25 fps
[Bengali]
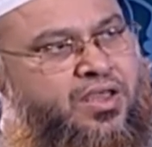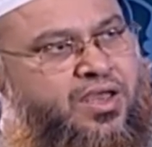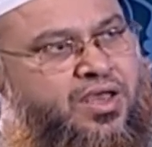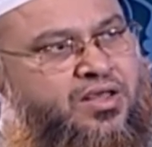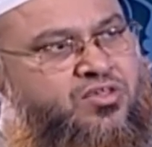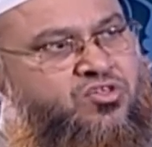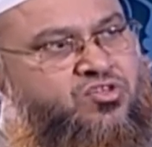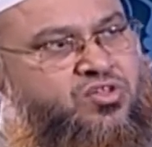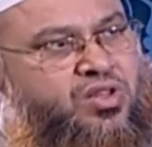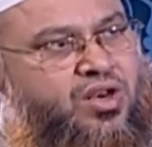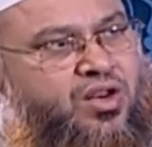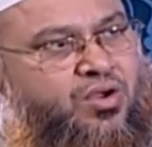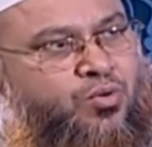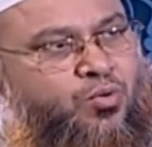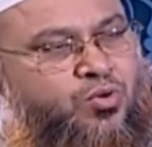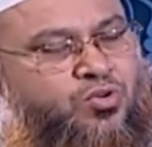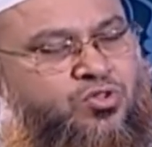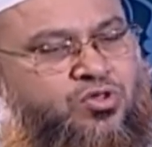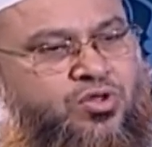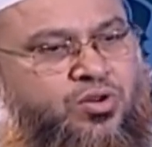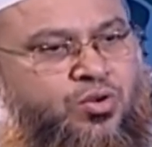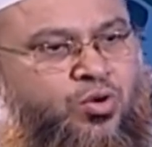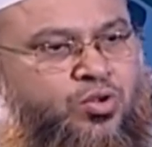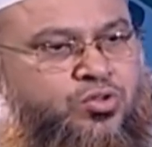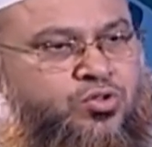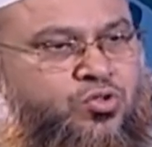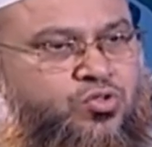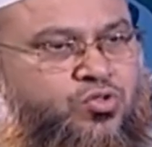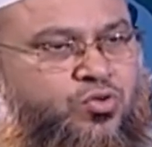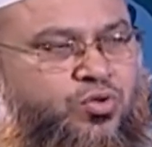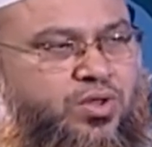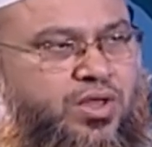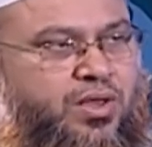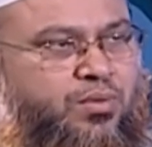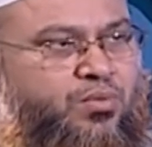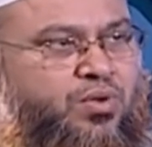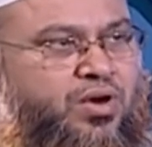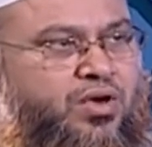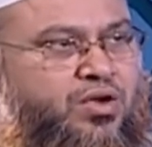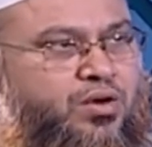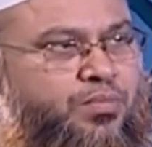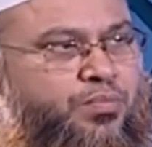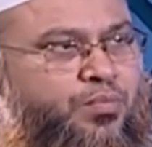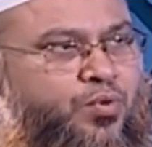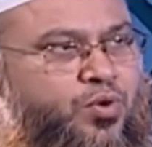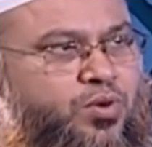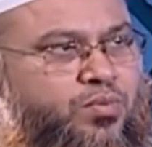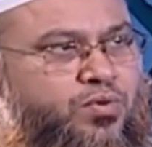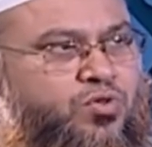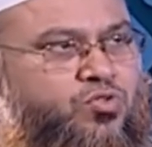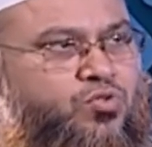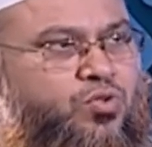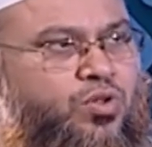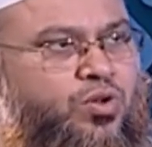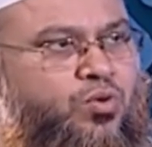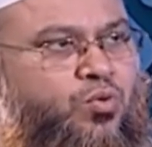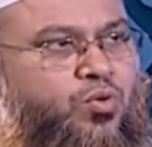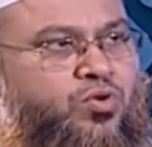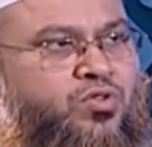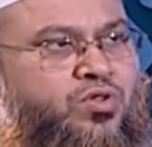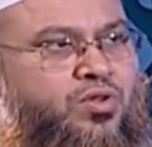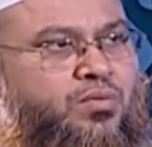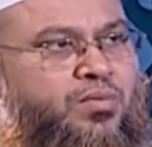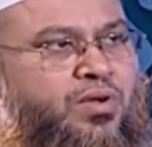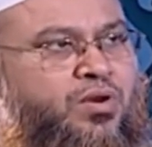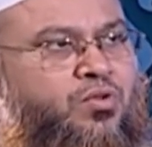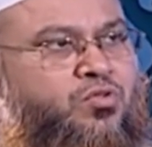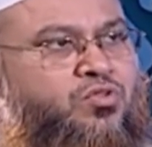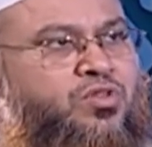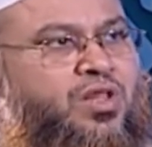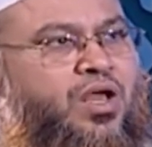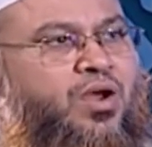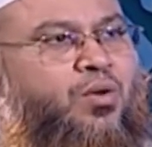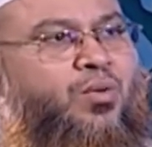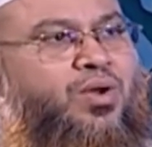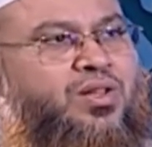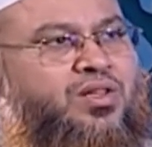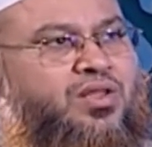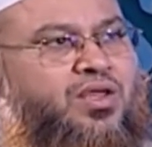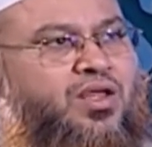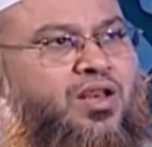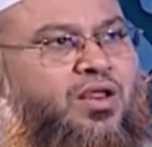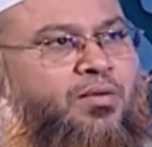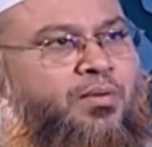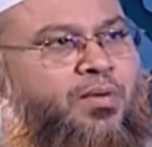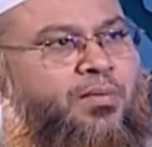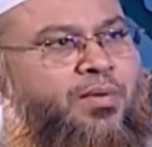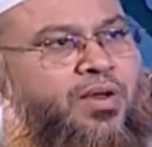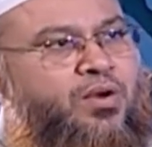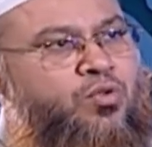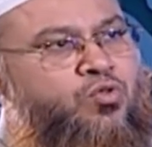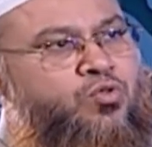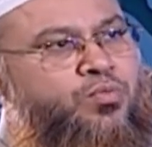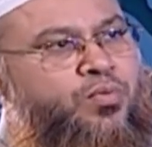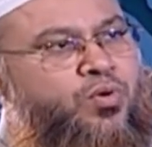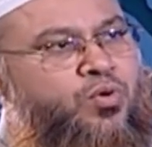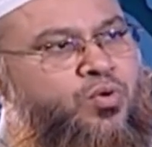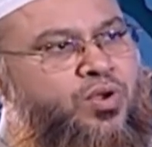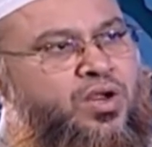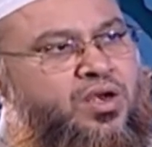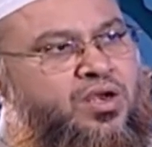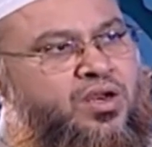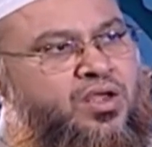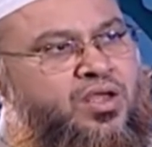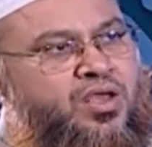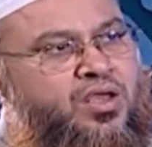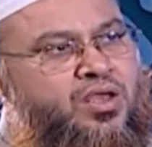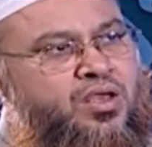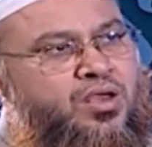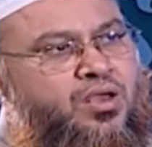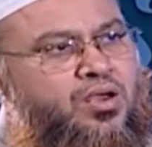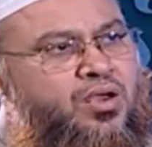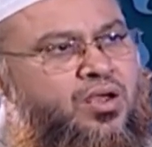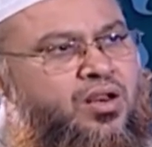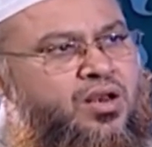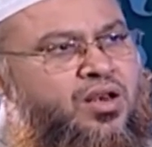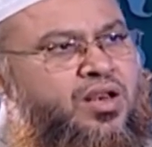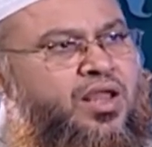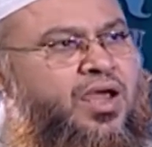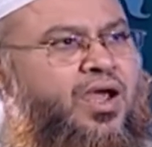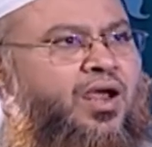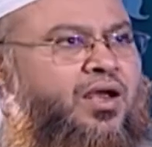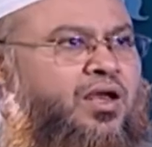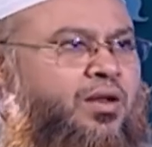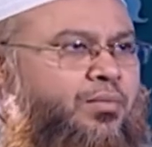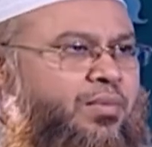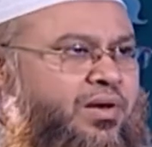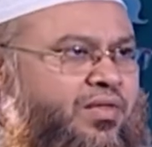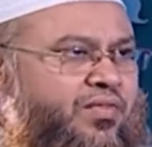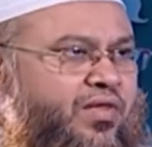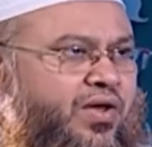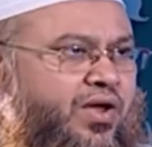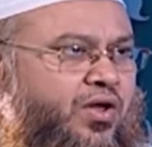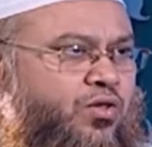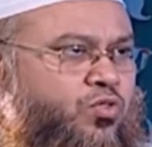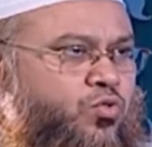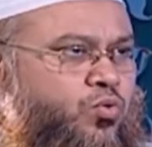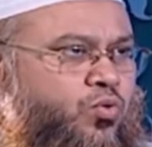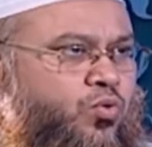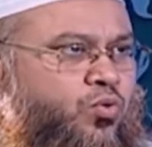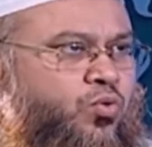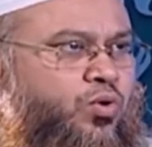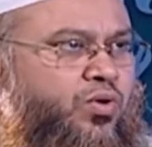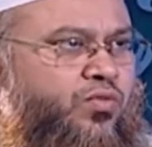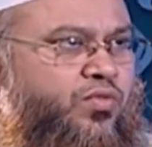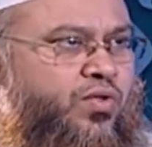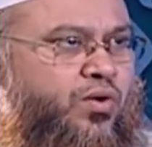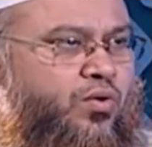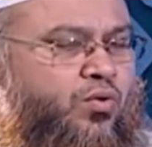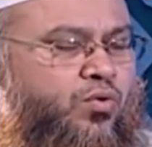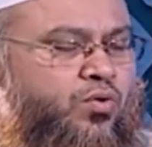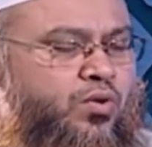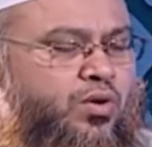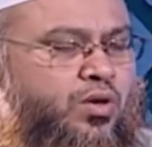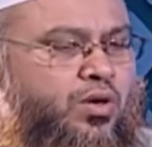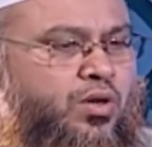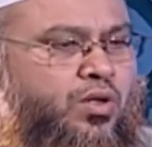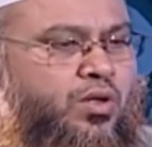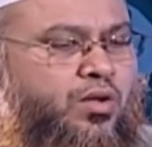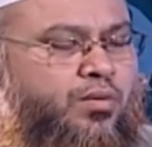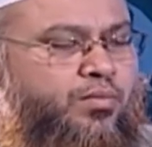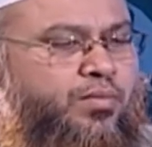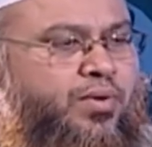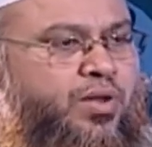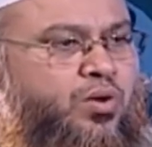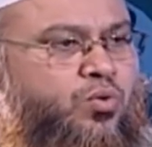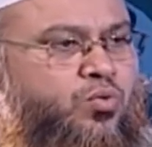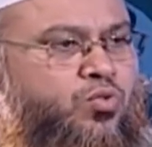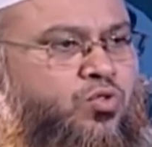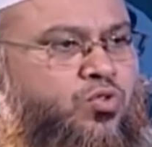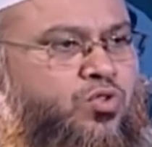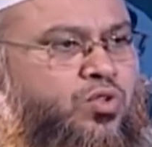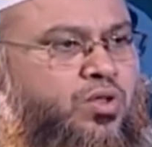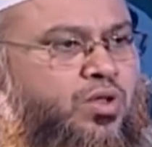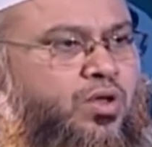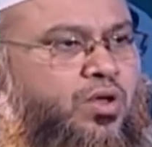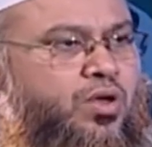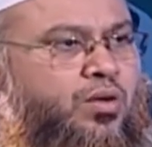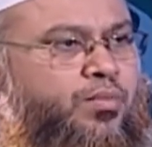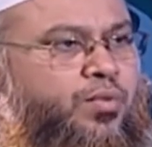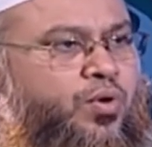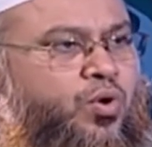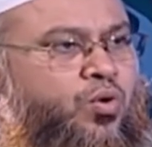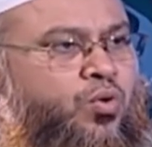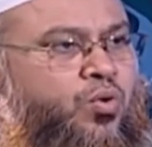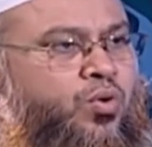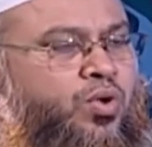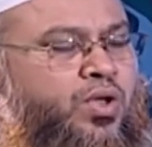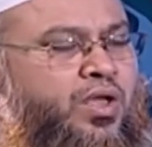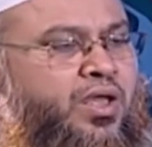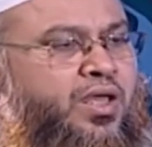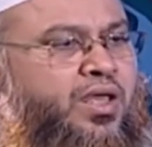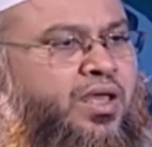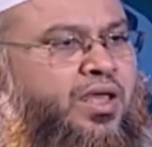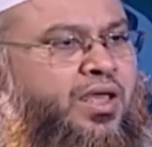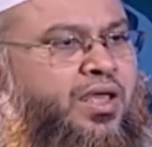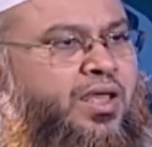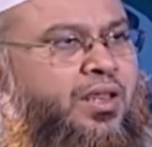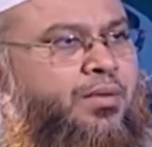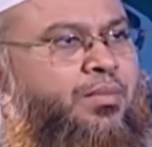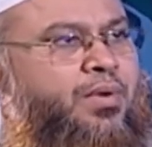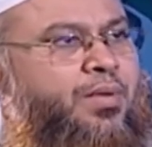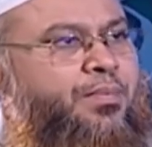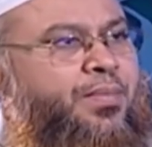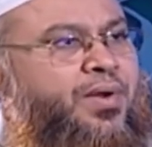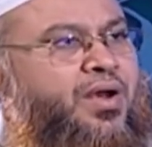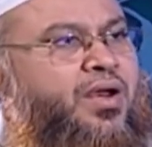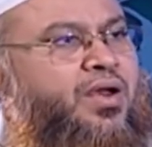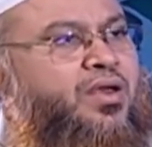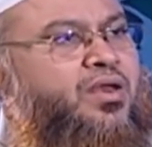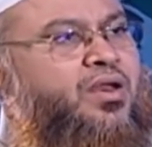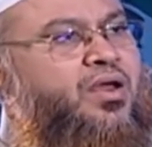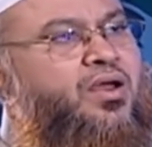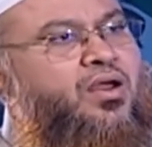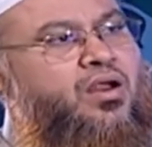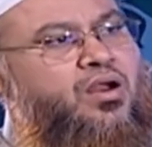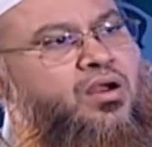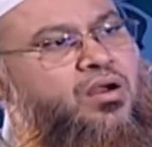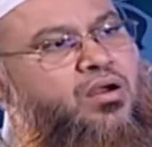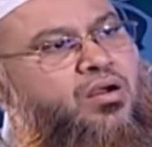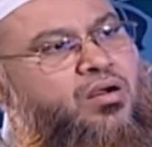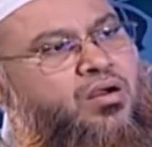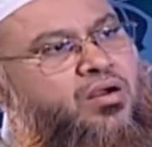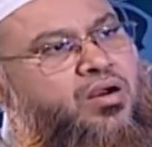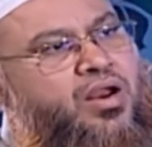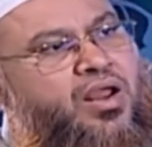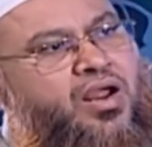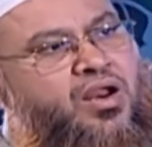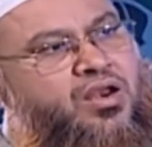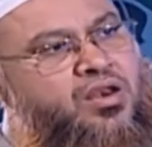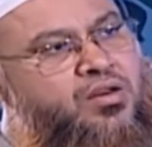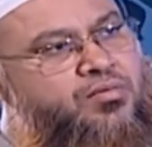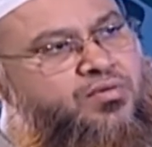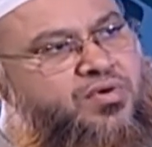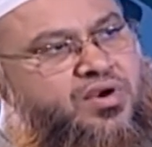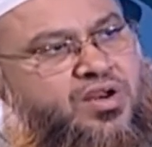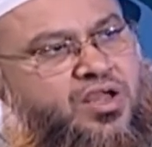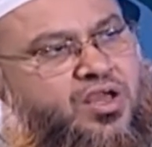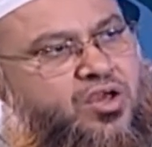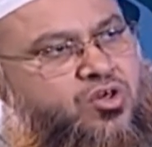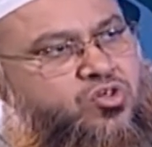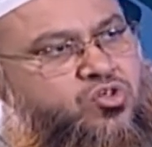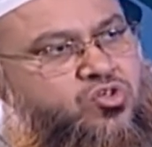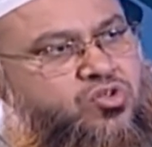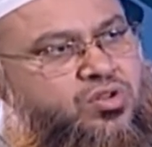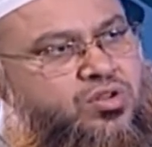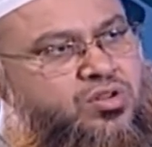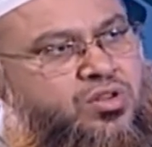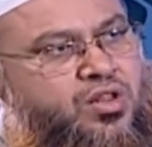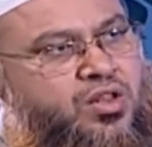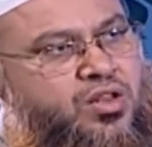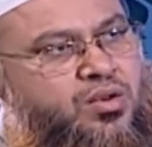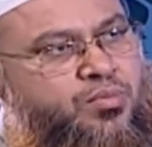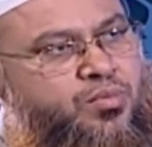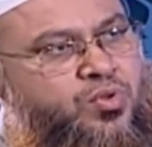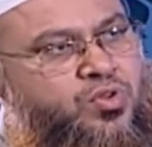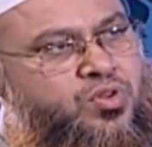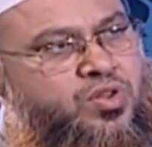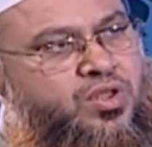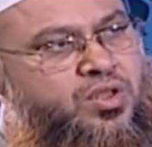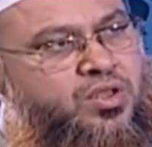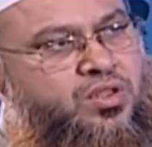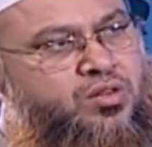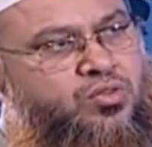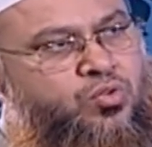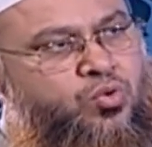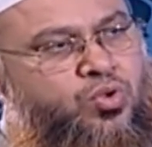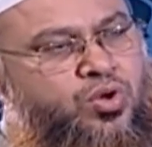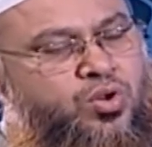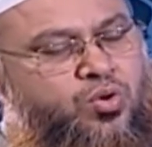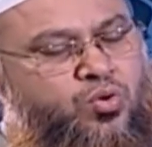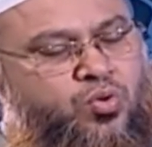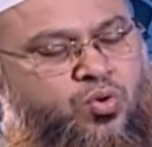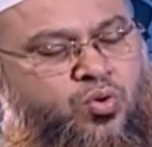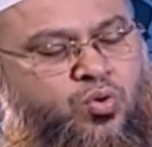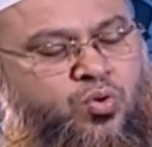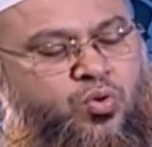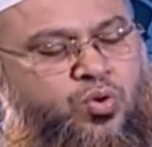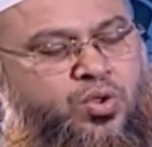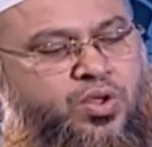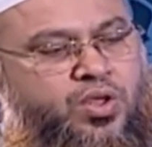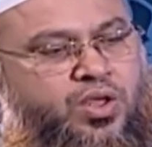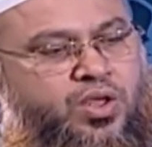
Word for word: কাজ তারা করছেন অথচ এমন একটা পরিবেশ তৈরি করছেন মানুষ দাওয়াতকে নেবে মানুষ বরং এটাকে নেগেটিভলি দেখা শুরু করে দিল মানুষ বরং এর ব্যাপারে একটা নেগেটিভ রিয়াকশন তাদের মধ্যে তৈরি হলো